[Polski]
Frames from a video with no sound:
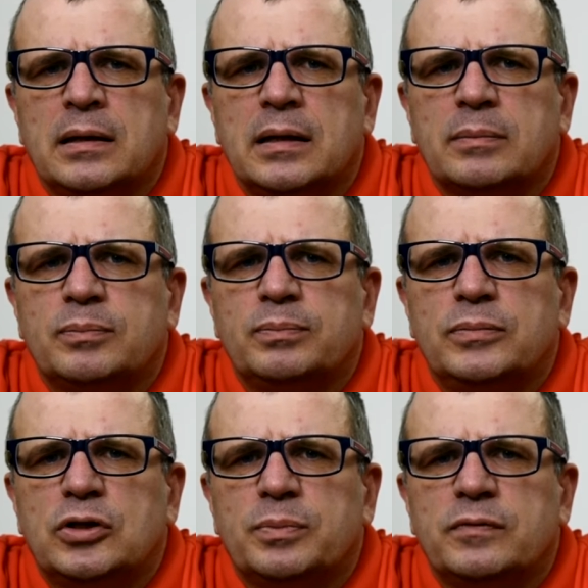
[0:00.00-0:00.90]

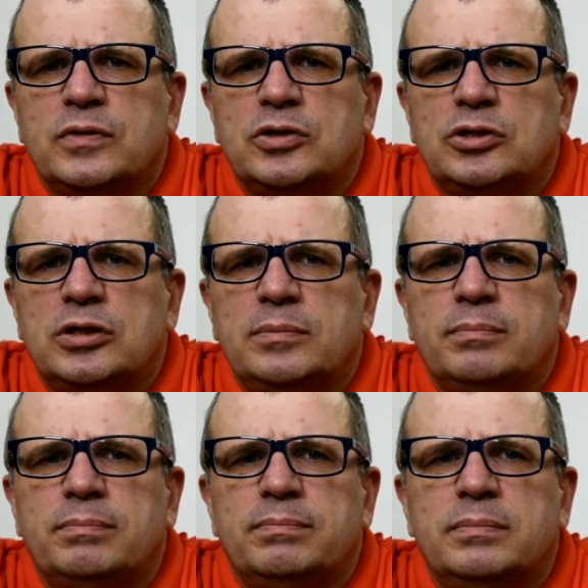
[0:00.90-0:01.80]
jakby to powiedzieć,
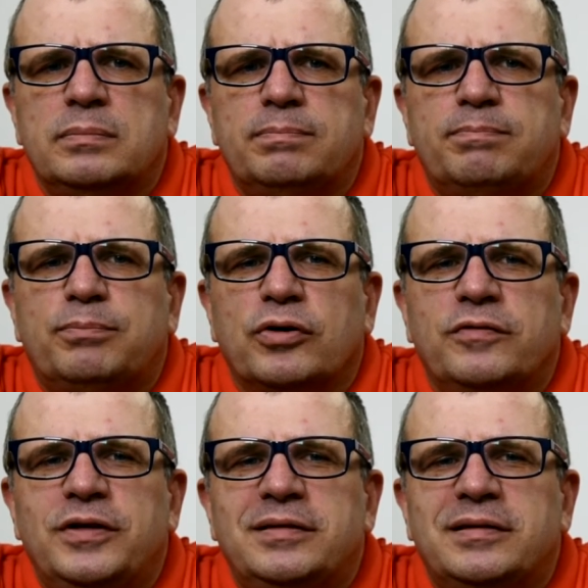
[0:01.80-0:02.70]
im
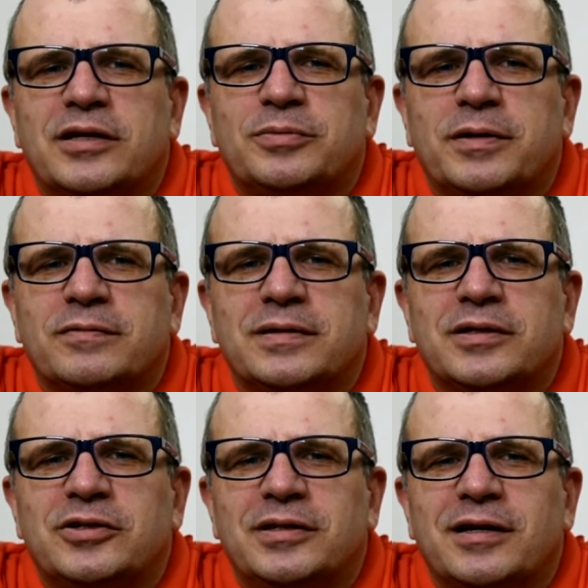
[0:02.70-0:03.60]
pogwizdać,
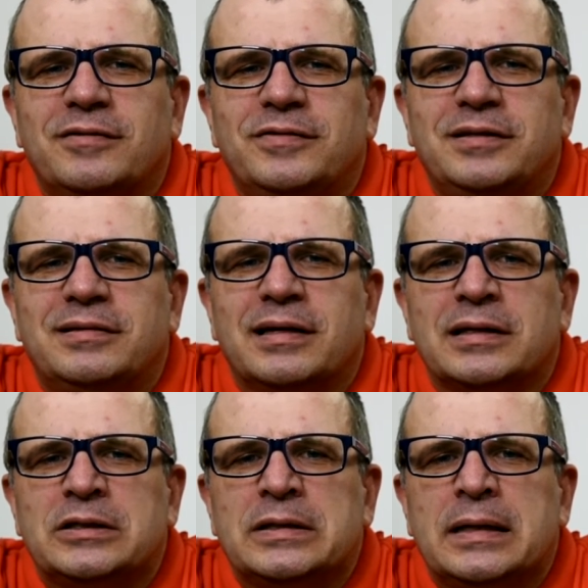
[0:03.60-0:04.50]
prawda, czy
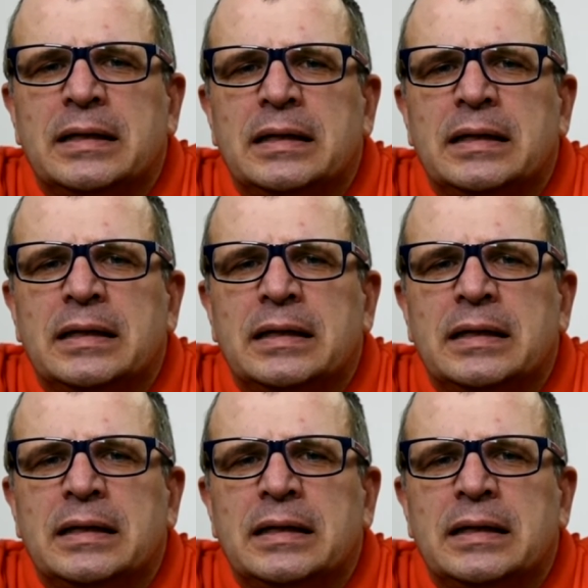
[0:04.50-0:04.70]
nagwizdać.